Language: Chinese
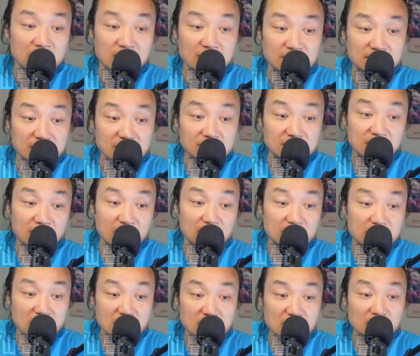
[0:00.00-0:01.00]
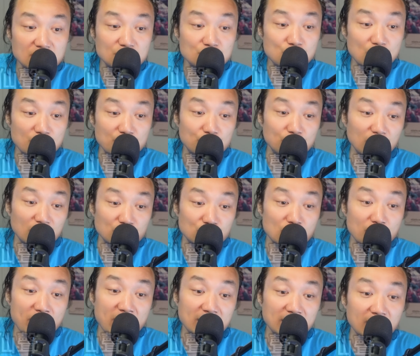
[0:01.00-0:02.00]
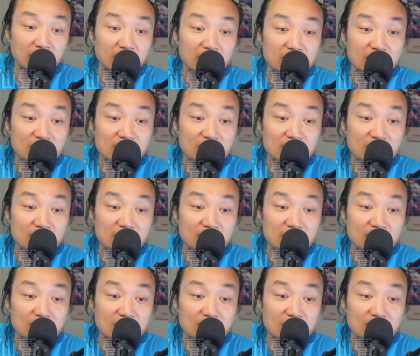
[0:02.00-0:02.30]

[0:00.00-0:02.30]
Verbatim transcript: 前几天刚刚宣布的宣判的，